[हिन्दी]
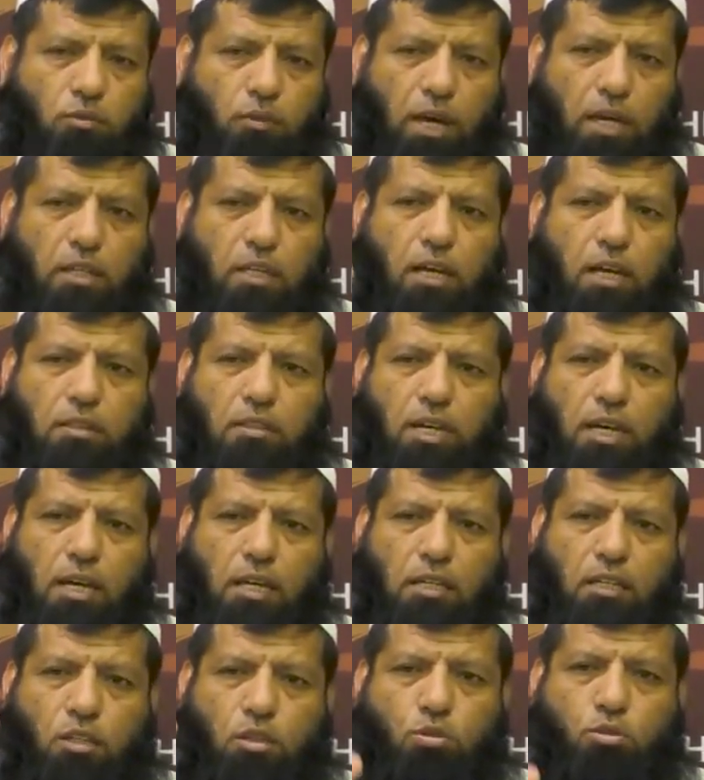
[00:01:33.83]
सवारियाँ अता
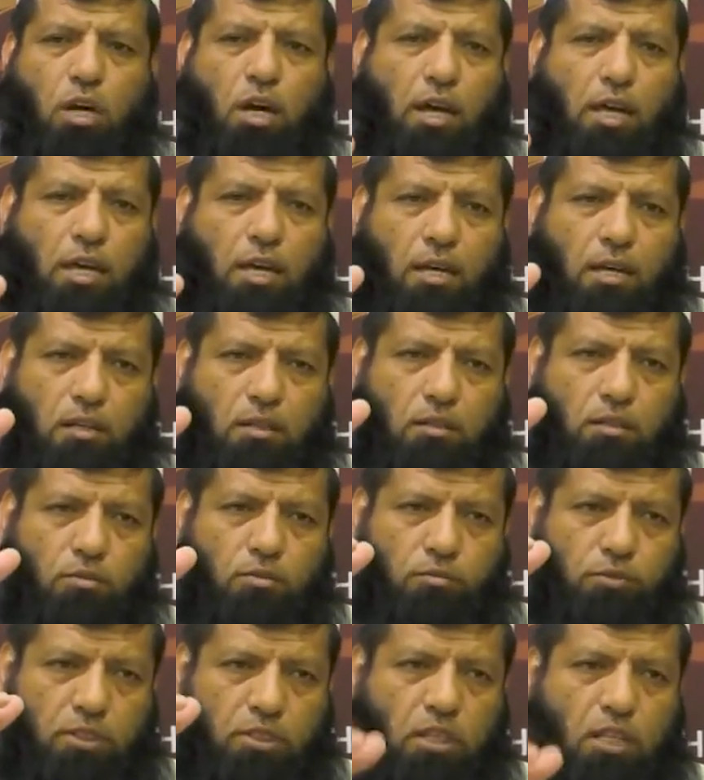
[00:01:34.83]
की उठाया
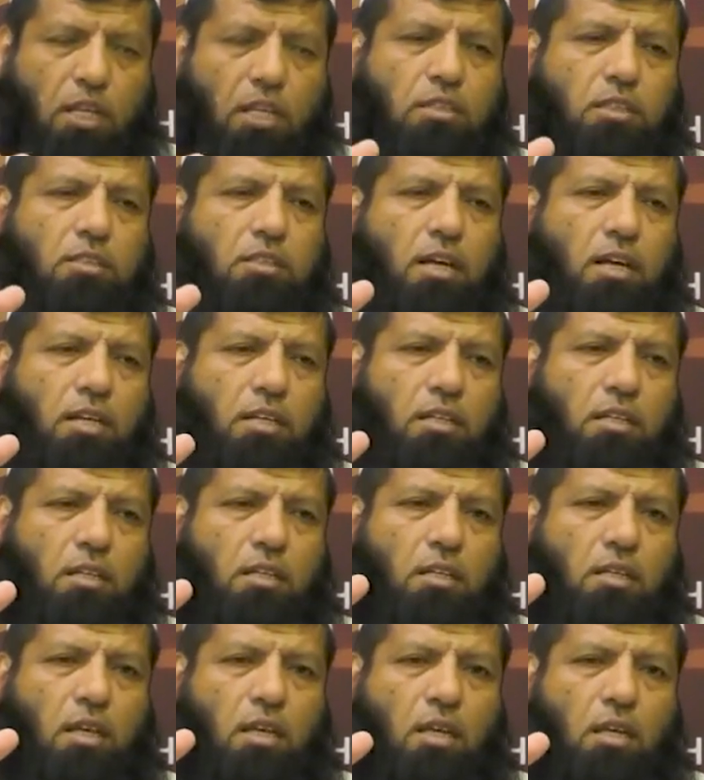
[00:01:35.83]
फजीलत अता की
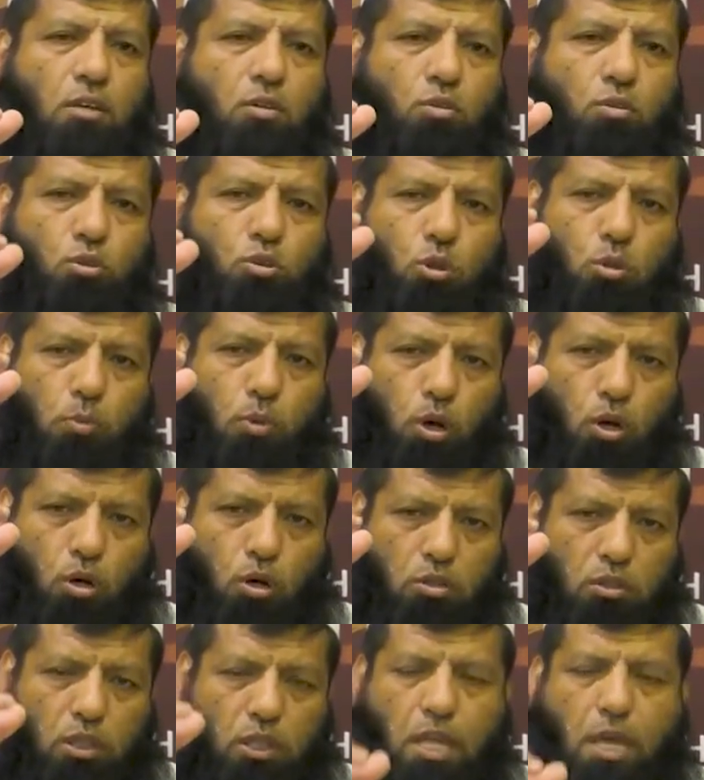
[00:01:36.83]
उनको
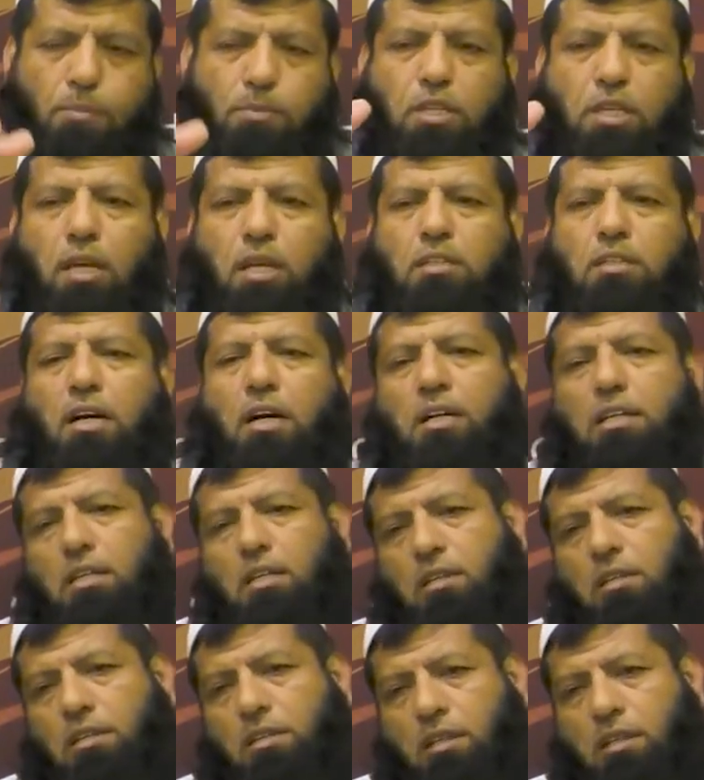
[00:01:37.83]
बहुत नमतें अता की